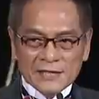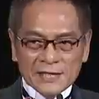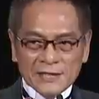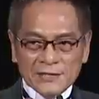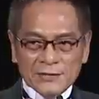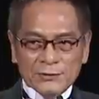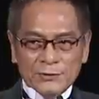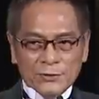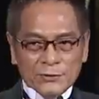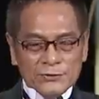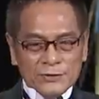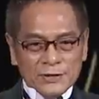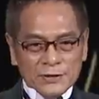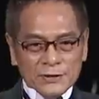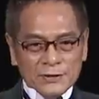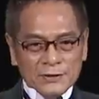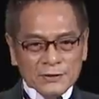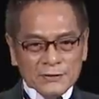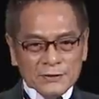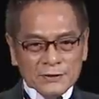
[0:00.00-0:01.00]
些成就拢
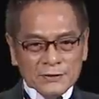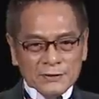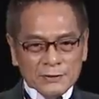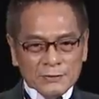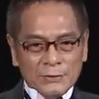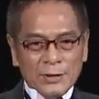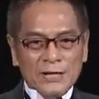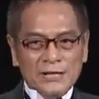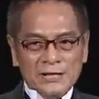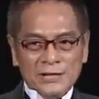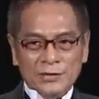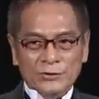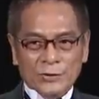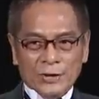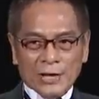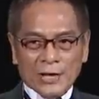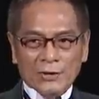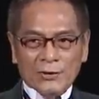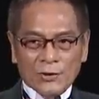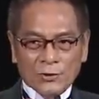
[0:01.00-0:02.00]
是我是大
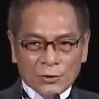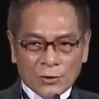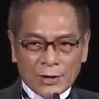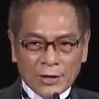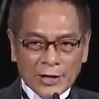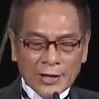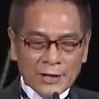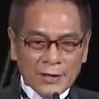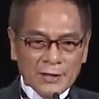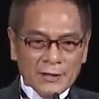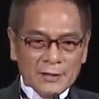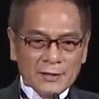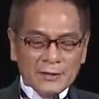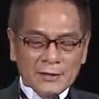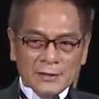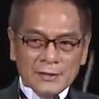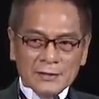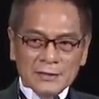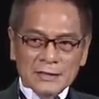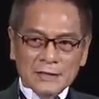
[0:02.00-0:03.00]
人给我的，
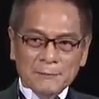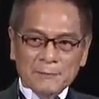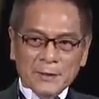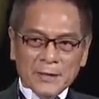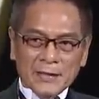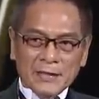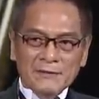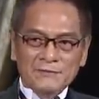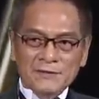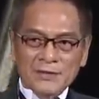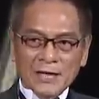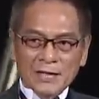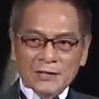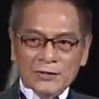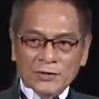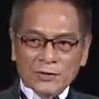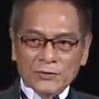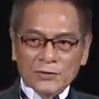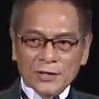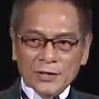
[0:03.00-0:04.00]
特别感谢
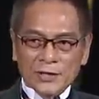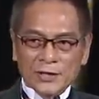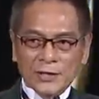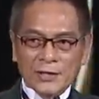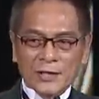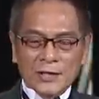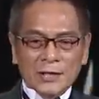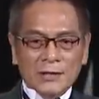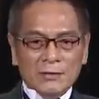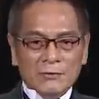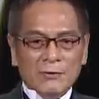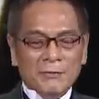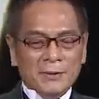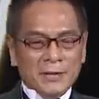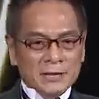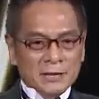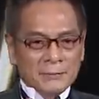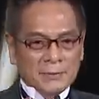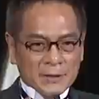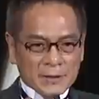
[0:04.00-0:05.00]
当年，我嘛
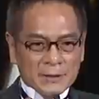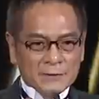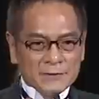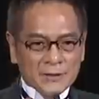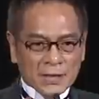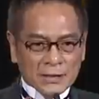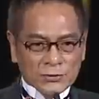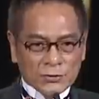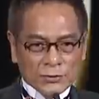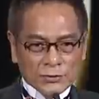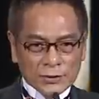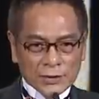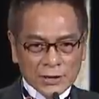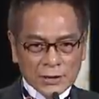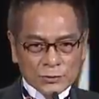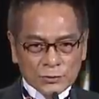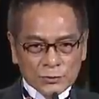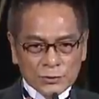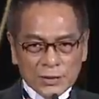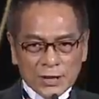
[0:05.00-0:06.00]
特别感谢当年
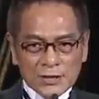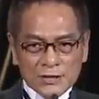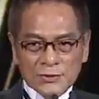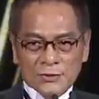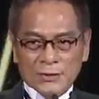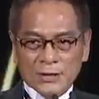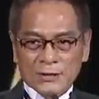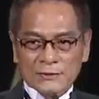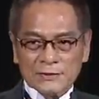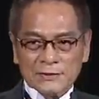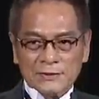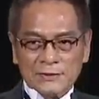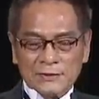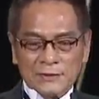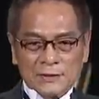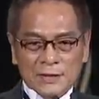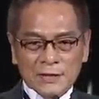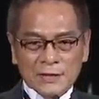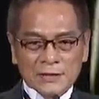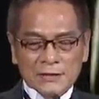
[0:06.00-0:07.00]
吴天仇老师，
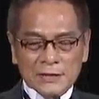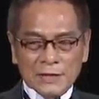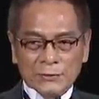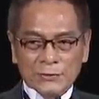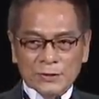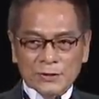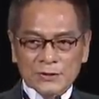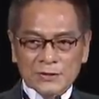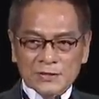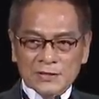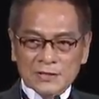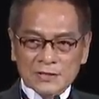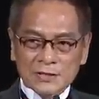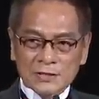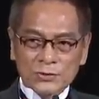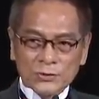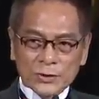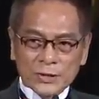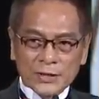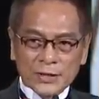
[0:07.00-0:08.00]
在我14
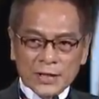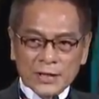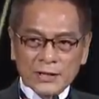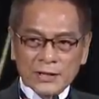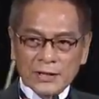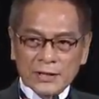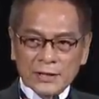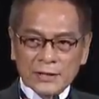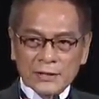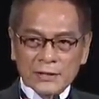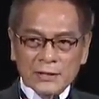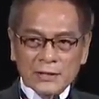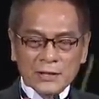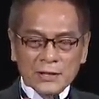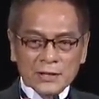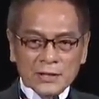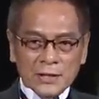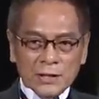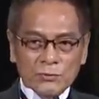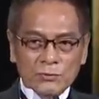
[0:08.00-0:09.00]
岁那一年呢，
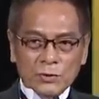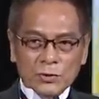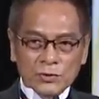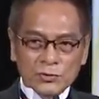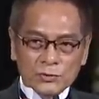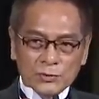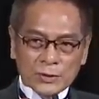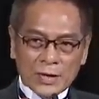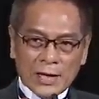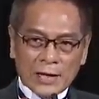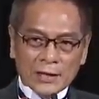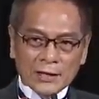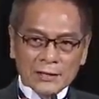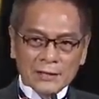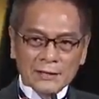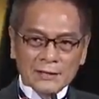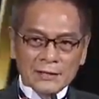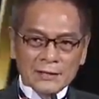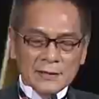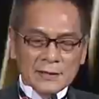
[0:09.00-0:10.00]
引我入行，
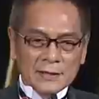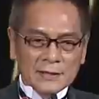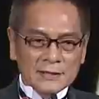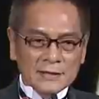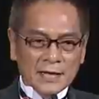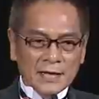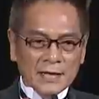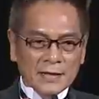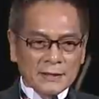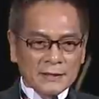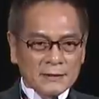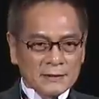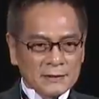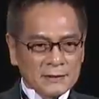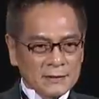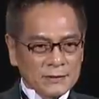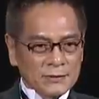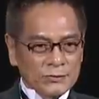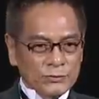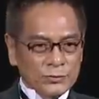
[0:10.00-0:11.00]
在
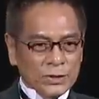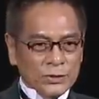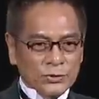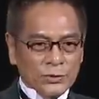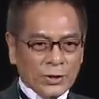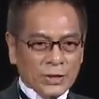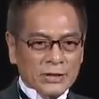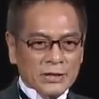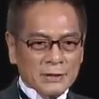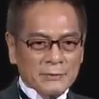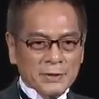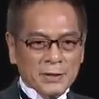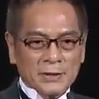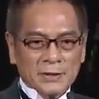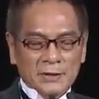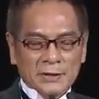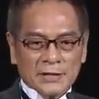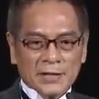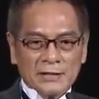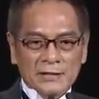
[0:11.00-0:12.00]
乐团里面
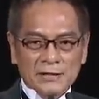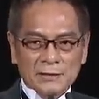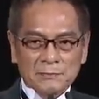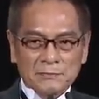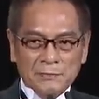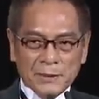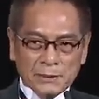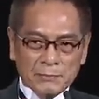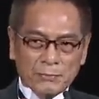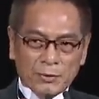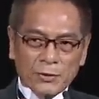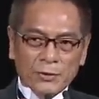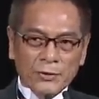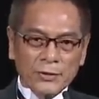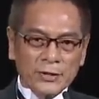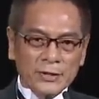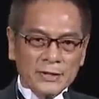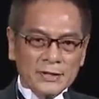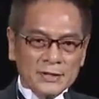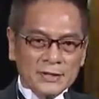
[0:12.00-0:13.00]
担任 band boy。
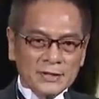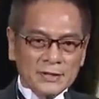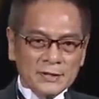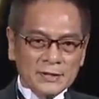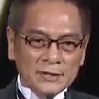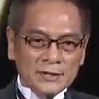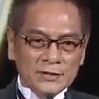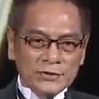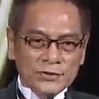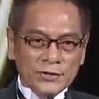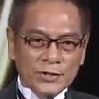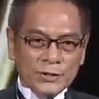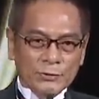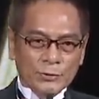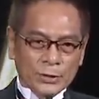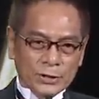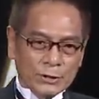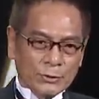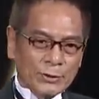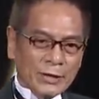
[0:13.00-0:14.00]
所以
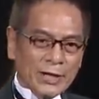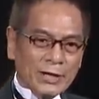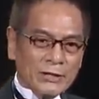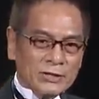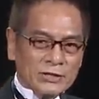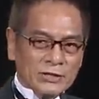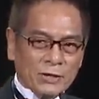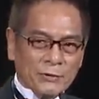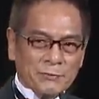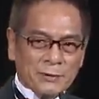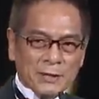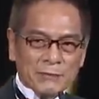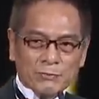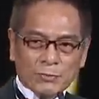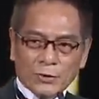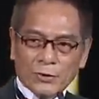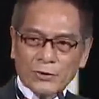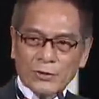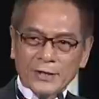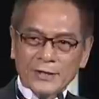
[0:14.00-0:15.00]
我的外号叫 Band
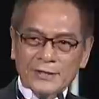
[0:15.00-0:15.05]
Boy，